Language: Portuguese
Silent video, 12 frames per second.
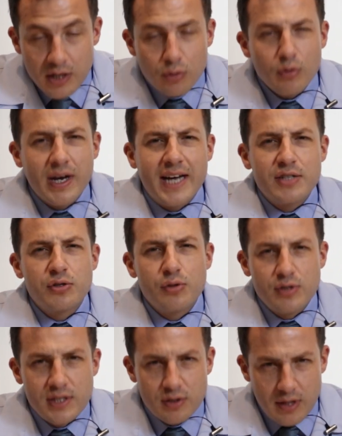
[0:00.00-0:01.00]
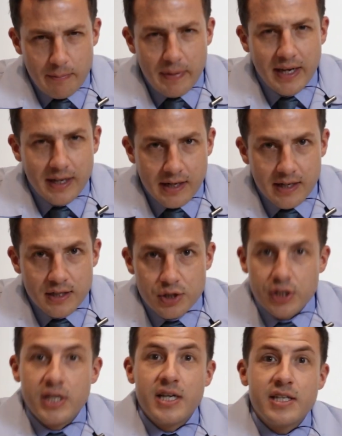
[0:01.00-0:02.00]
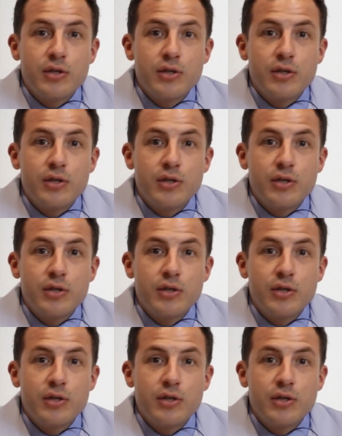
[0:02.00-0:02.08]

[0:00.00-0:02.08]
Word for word: No caso, se o cisto é bem grande.